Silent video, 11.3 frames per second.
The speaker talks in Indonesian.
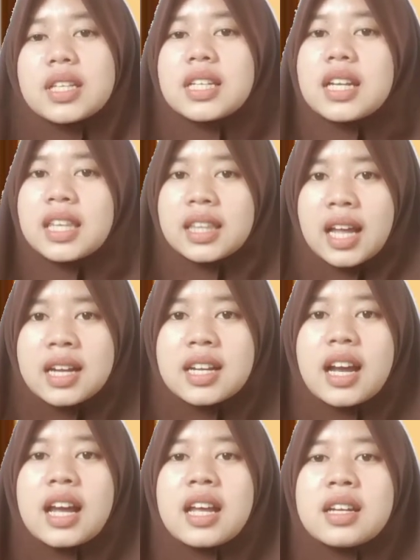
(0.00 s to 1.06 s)
cerita
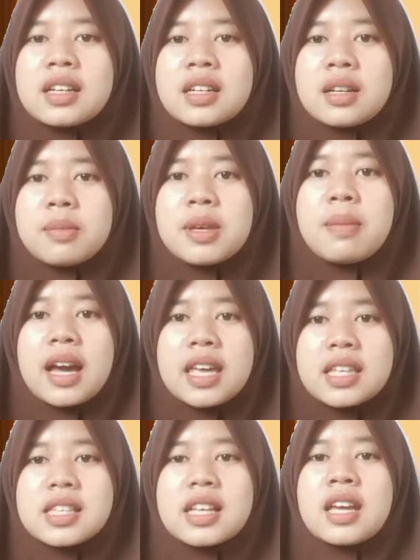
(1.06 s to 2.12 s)
dengan lebih
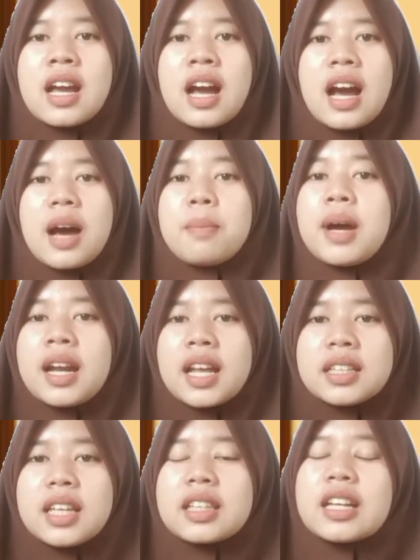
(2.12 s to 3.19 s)
baik sehingga
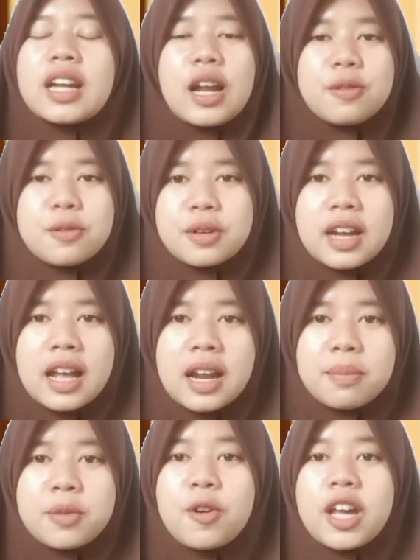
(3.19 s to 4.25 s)
amanat yang terkandung
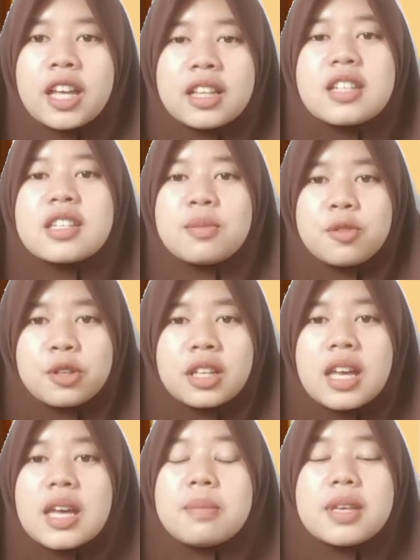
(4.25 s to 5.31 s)
dalam dongeng tersebut
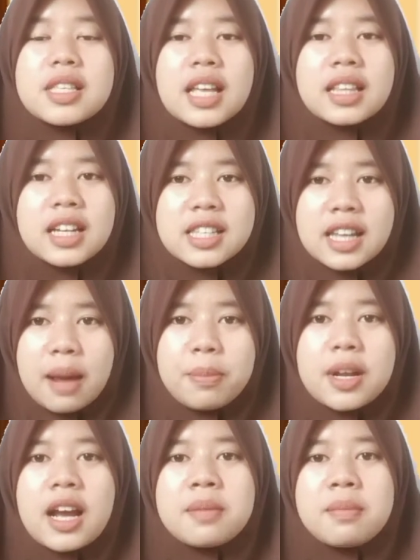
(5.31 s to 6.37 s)
bisa terserap
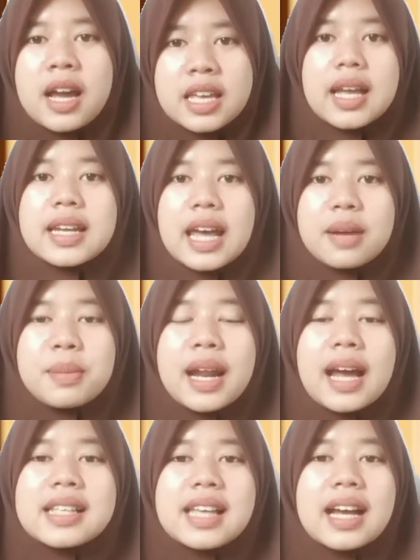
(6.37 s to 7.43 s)
dengan baik dan
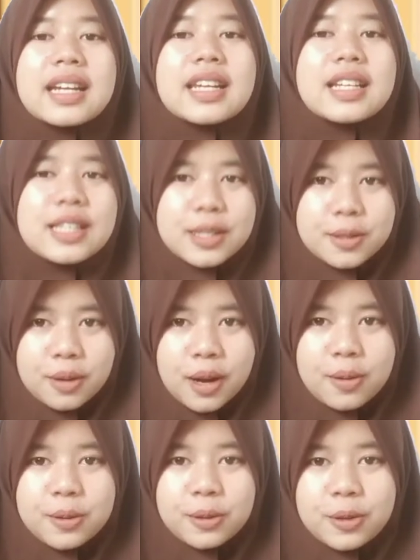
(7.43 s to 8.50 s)
merangsang diri
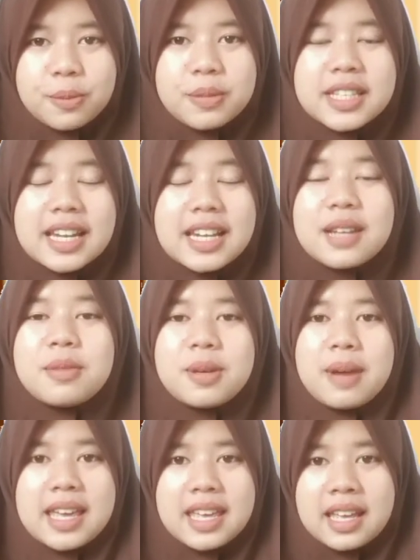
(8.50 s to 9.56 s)
siswa untuk menjadi lebih
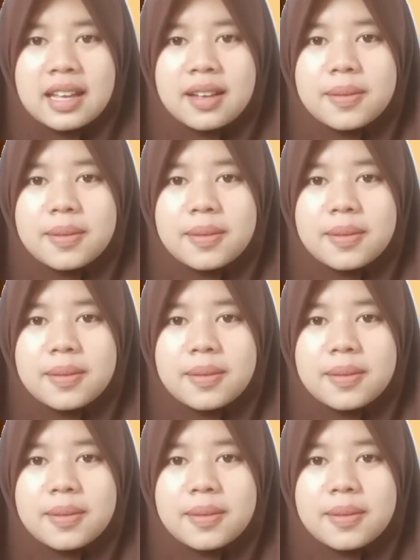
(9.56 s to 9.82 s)
baik.